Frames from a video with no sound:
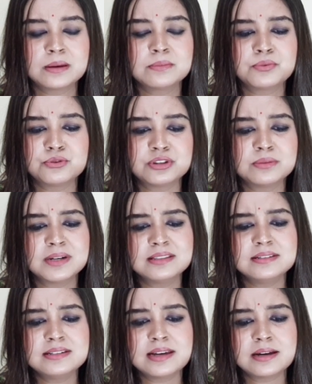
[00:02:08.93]
প্রতিমা
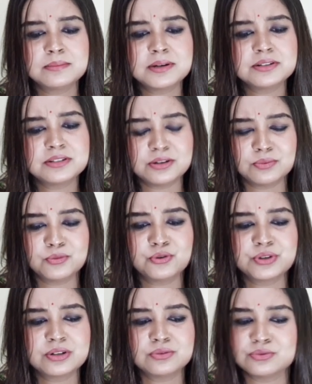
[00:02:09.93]
দিনে একবার নিয়ম
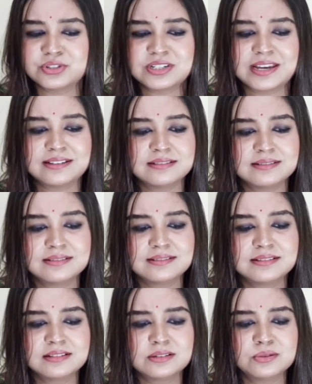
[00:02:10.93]
করে খোঁজ নেয়
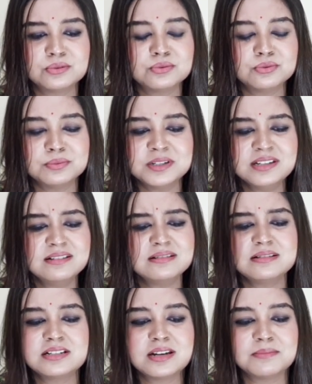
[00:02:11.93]
অভির
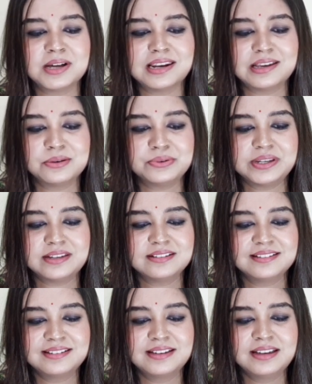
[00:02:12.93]
সেবালায়ও নেই
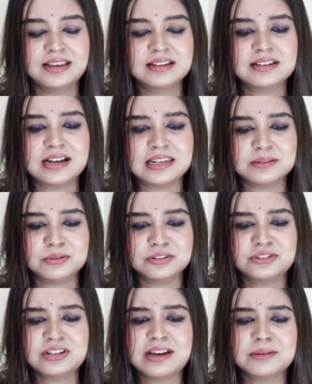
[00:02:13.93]
কালে
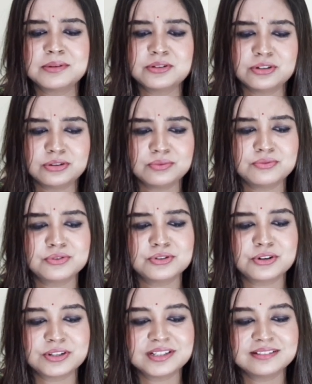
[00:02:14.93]
ভদ্রে একবার হয়তো ফোন
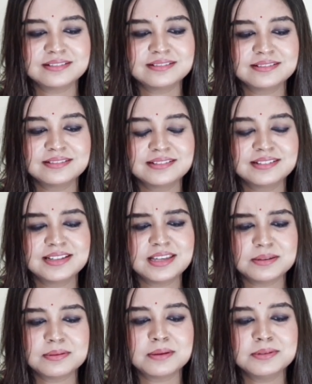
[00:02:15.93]
করে
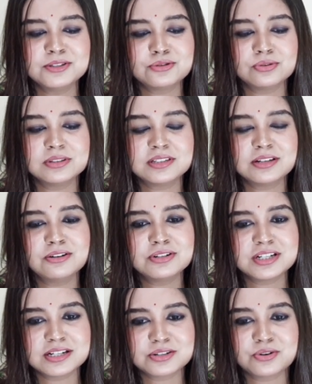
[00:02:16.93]
এইভাবেই চলছিল
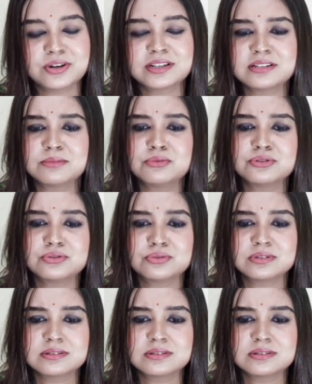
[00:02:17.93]
শেষ কয়েকটা বছর